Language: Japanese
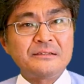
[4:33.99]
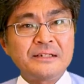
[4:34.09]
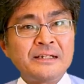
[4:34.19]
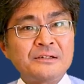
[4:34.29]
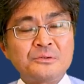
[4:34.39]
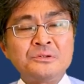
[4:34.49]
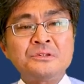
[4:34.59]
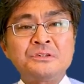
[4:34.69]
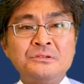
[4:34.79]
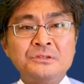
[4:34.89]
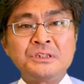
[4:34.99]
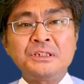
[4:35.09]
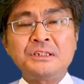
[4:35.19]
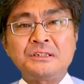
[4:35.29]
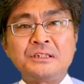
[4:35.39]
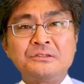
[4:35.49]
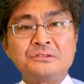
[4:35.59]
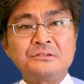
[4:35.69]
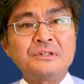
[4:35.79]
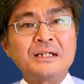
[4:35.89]
で、この相似比ってい
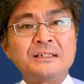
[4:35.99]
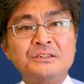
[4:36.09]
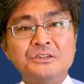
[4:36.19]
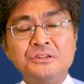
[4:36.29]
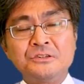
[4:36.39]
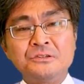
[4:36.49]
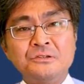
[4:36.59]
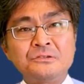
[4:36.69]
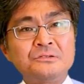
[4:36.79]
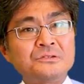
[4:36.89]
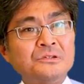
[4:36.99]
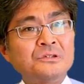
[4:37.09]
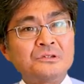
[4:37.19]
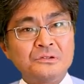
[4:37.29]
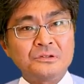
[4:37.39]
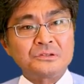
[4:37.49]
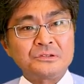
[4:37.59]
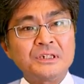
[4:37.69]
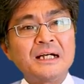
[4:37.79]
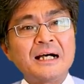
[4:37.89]
うのは16と
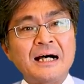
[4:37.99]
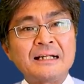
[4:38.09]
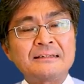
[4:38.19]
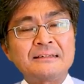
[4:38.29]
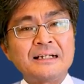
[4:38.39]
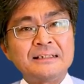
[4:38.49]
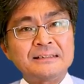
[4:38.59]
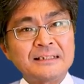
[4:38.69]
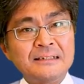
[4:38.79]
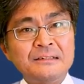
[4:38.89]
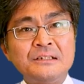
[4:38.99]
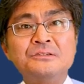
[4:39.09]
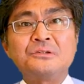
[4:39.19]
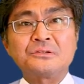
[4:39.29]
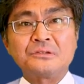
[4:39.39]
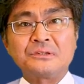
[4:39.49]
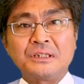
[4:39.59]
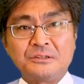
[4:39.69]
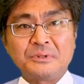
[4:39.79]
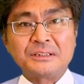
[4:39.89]
6、8対3っていうことに
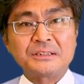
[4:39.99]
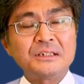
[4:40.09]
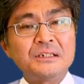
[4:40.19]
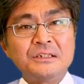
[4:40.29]
なります。